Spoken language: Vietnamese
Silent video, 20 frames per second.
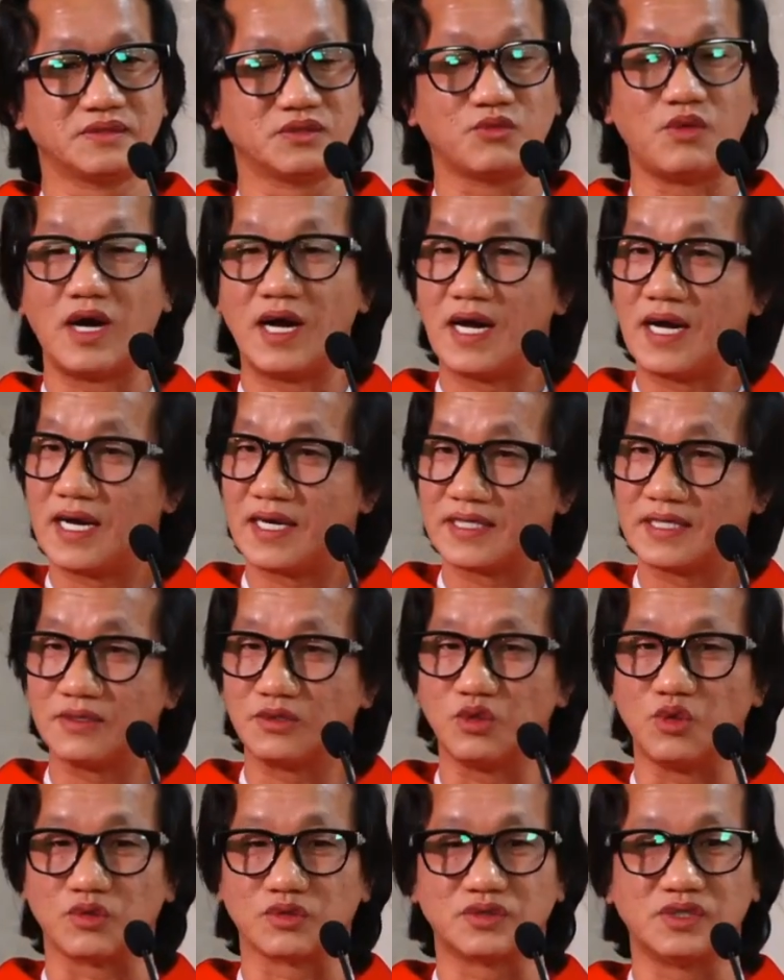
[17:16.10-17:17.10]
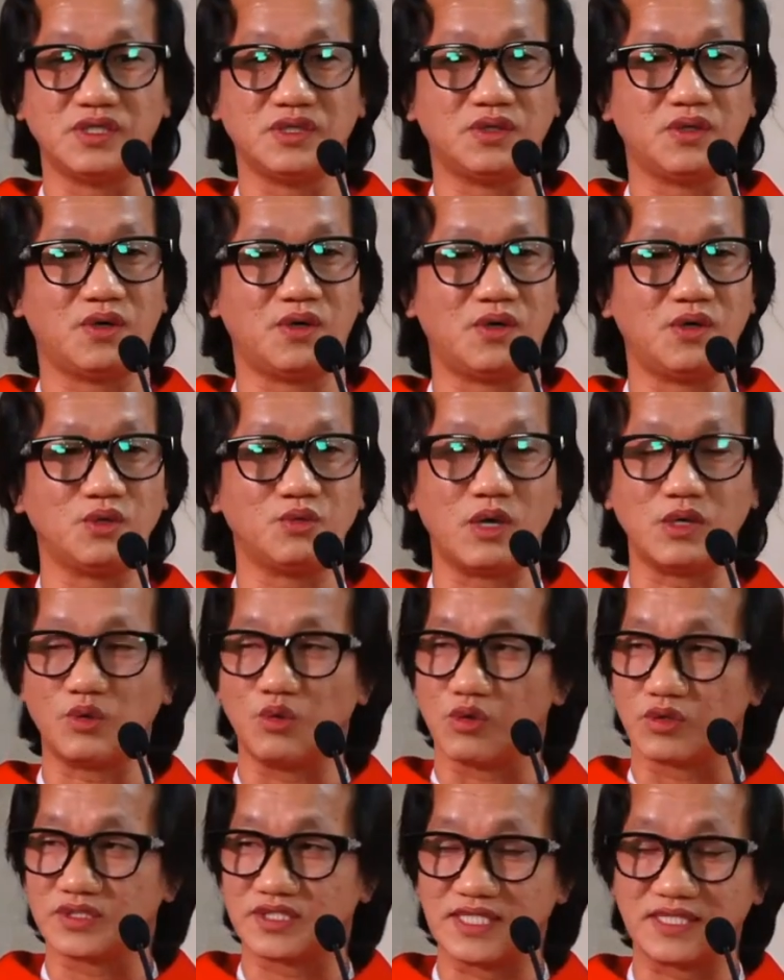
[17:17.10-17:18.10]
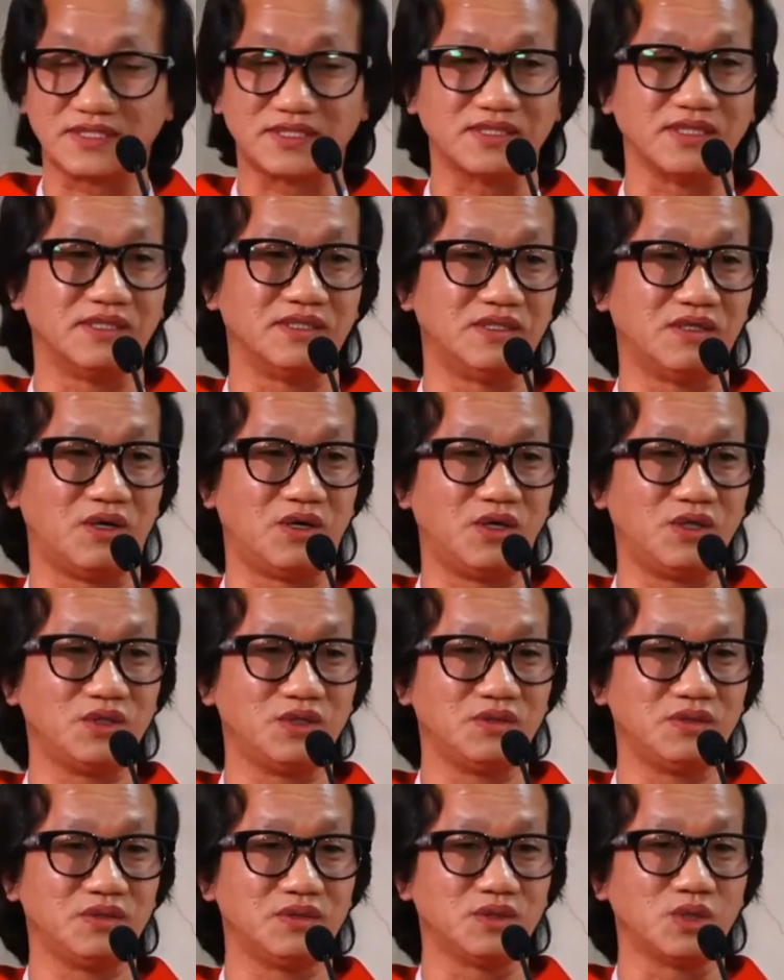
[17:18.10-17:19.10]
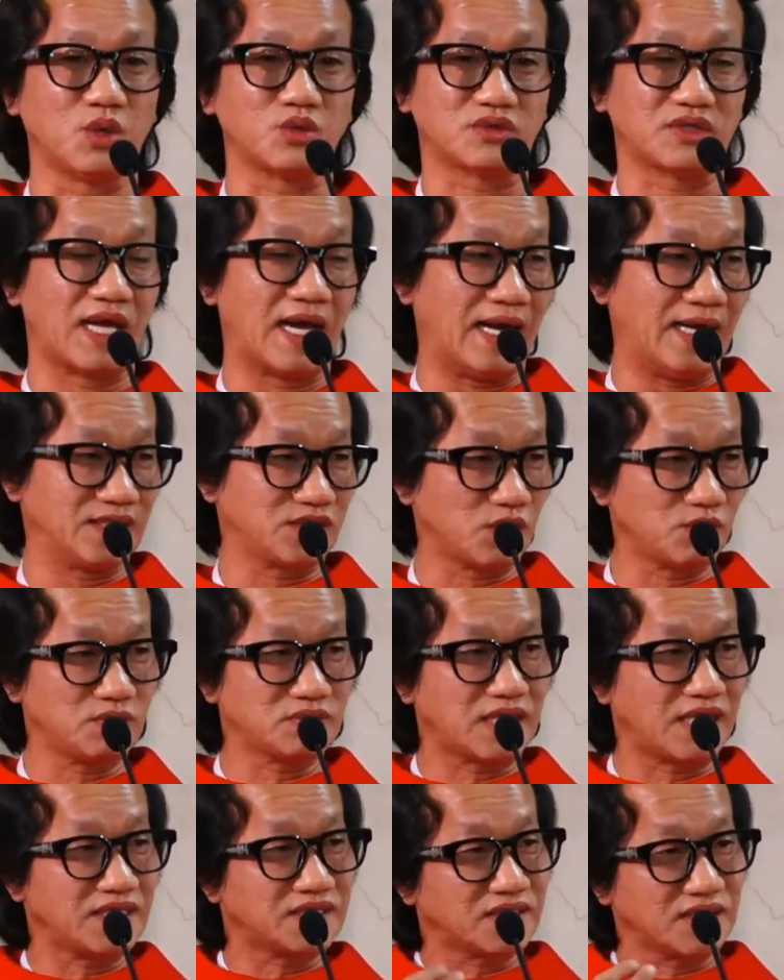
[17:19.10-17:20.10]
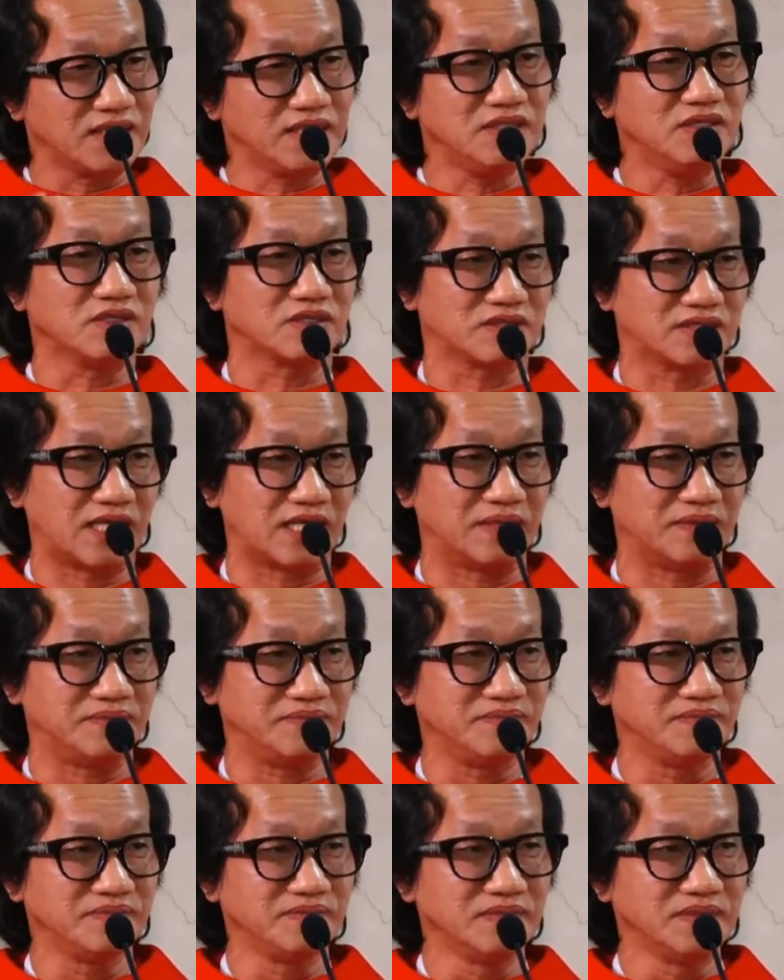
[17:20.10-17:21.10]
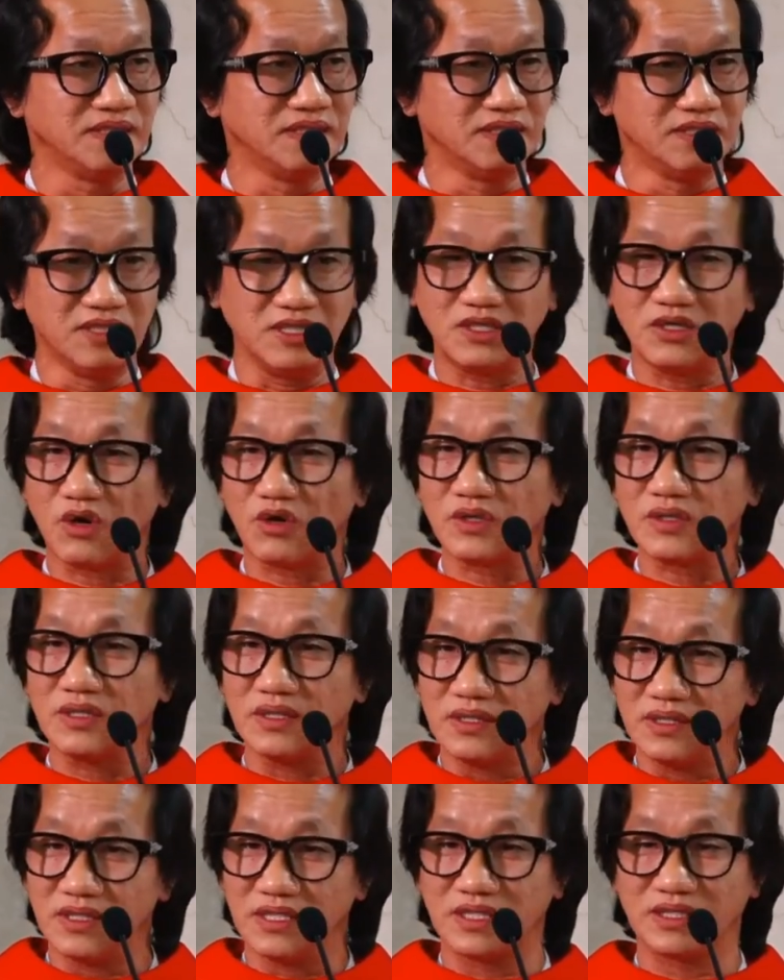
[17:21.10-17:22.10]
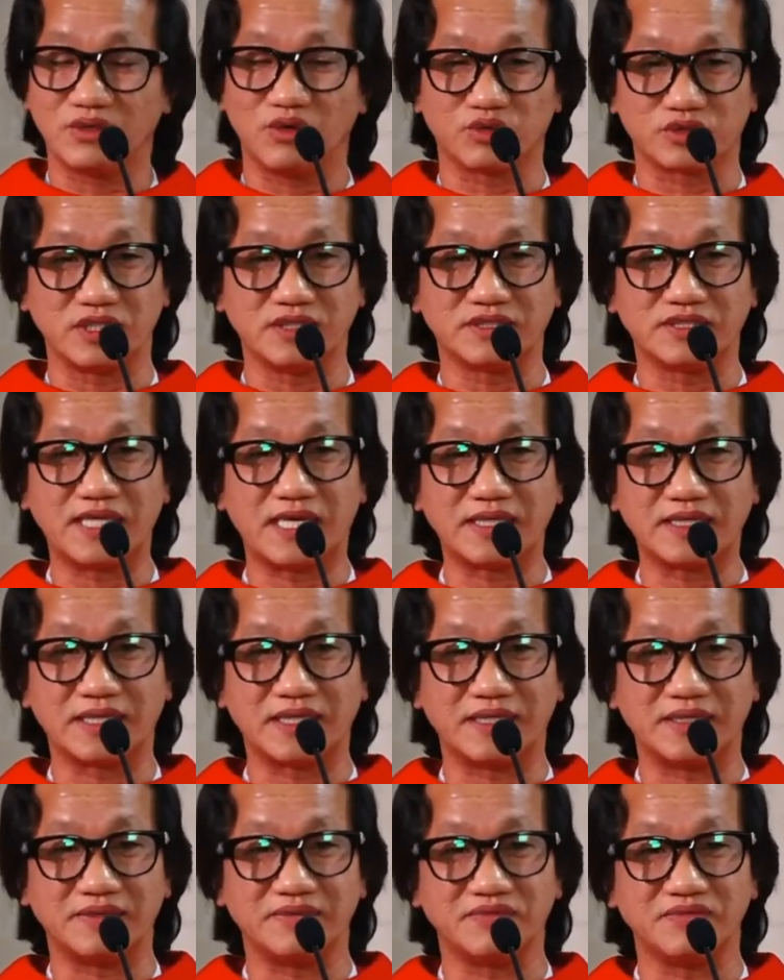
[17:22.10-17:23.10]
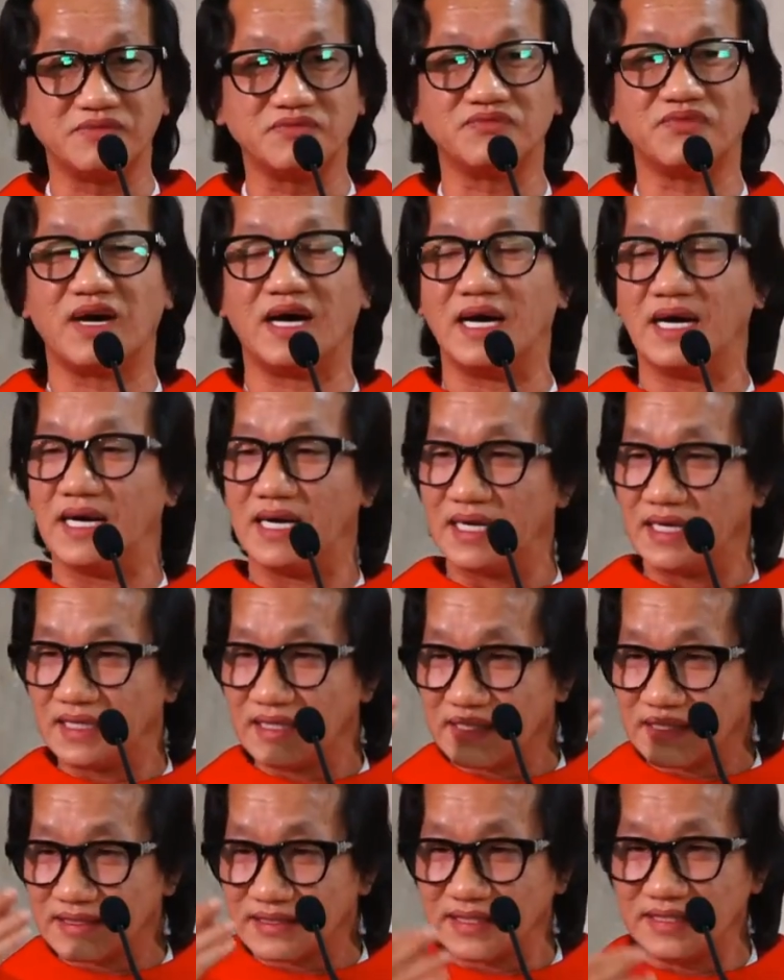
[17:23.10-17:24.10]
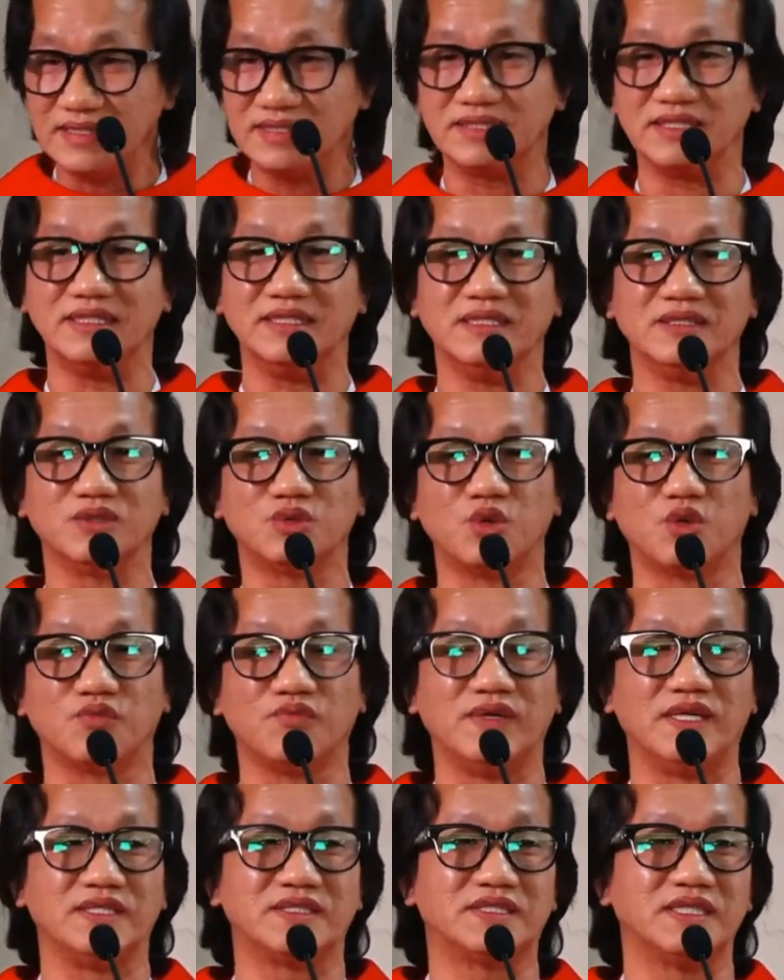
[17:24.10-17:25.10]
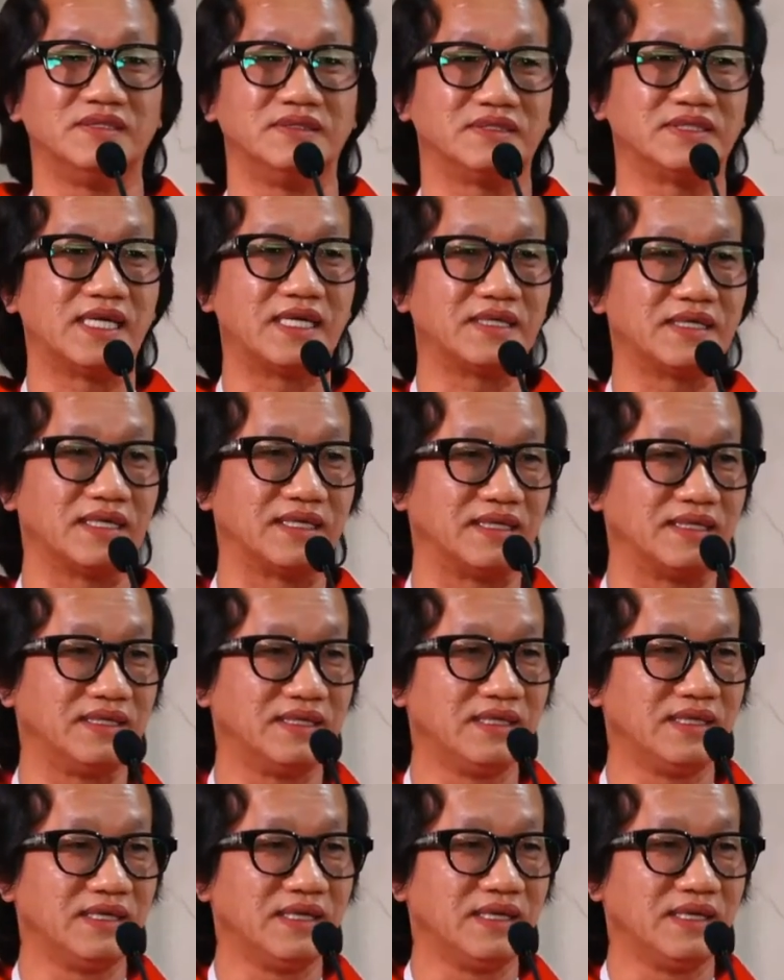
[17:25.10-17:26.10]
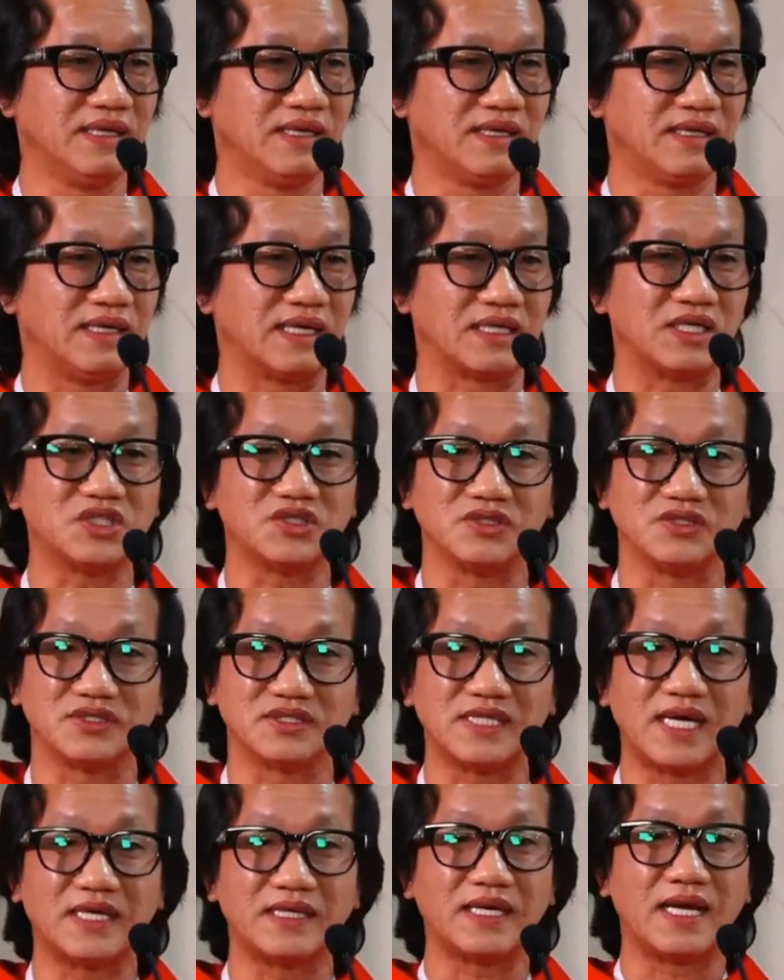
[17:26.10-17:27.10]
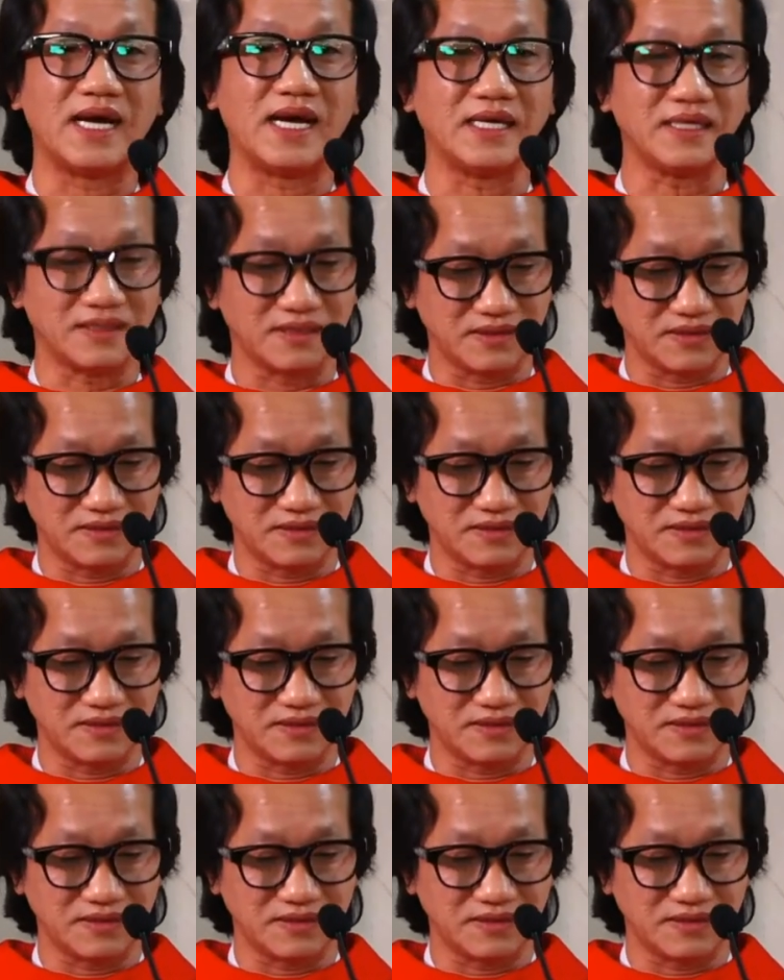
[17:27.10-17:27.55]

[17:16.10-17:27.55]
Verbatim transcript: qua cái cuộc thương khó qua cuộc xét xử đó lột tả trong thái thấy được rằng những con người của trần gian này và cái gì thuộc về trần gian này là cái sự gian ác